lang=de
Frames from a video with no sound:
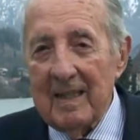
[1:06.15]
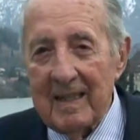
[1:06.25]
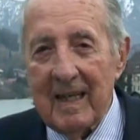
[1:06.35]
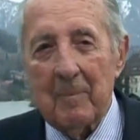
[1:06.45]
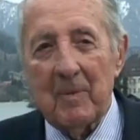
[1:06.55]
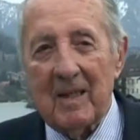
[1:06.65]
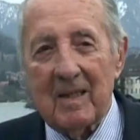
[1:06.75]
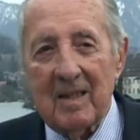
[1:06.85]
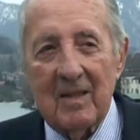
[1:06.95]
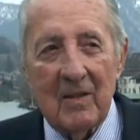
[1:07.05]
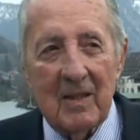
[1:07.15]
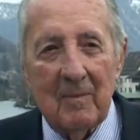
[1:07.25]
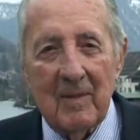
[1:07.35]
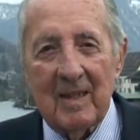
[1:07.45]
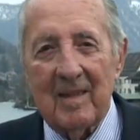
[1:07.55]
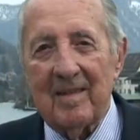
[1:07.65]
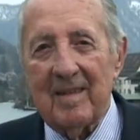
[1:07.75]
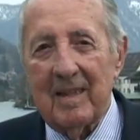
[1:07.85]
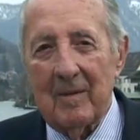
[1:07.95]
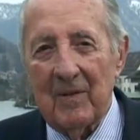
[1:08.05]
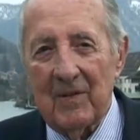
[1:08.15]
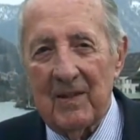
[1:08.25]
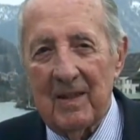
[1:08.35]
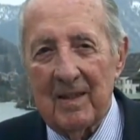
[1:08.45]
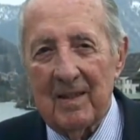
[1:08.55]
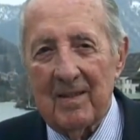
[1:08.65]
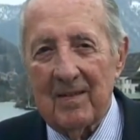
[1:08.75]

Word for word: den hat praktisch noch niemand gesehen bisher.